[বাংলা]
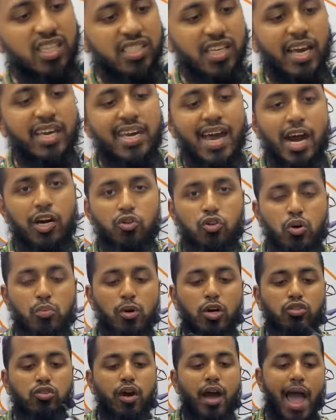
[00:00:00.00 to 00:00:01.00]
ডিজাই ইয়ার টুর
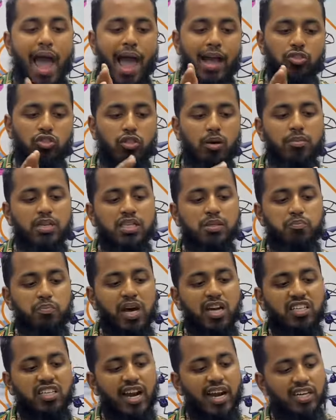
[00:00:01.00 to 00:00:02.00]
মতো একদম
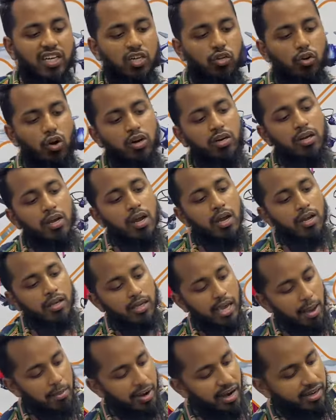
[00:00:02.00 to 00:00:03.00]
স্পেশাল একটি ড্রোন
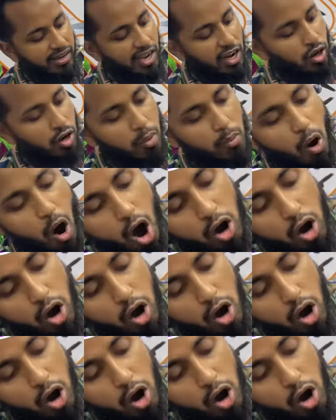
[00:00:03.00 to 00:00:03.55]
ক্যামেরাটা এরকম